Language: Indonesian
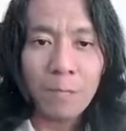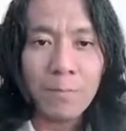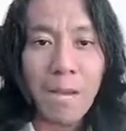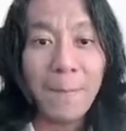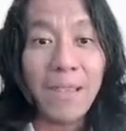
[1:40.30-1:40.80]

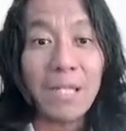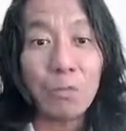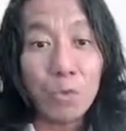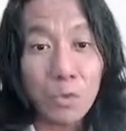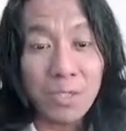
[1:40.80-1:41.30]
dapat
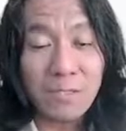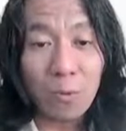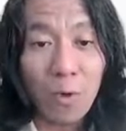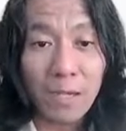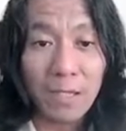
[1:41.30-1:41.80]
terwujud
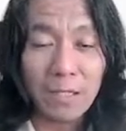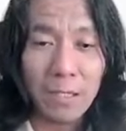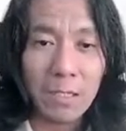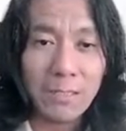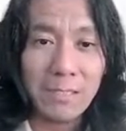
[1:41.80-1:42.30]
sebuah
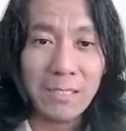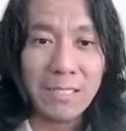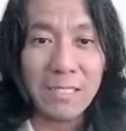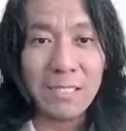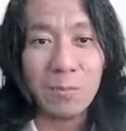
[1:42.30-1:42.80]
eh,
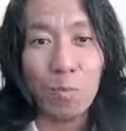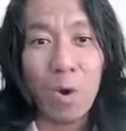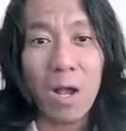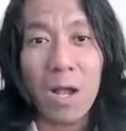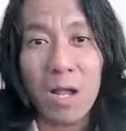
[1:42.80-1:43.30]

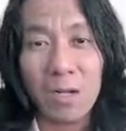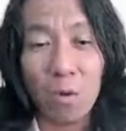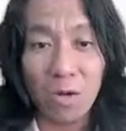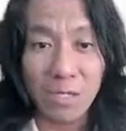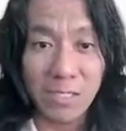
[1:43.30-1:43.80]
sebuah
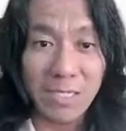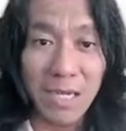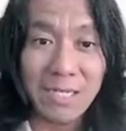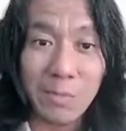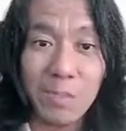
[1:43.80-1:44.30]
kondisi
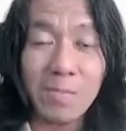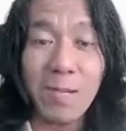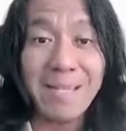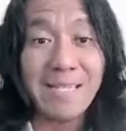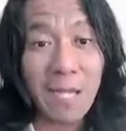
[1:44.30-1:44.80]
yang disebut
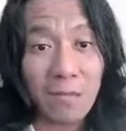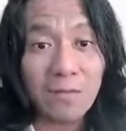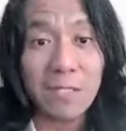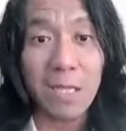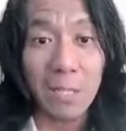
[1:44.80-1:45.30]
sebagai self
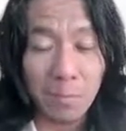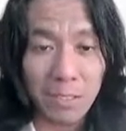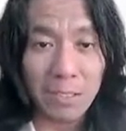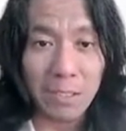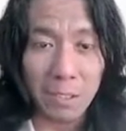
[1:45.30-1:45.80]

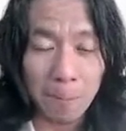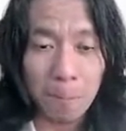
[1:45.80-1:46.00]
scalability.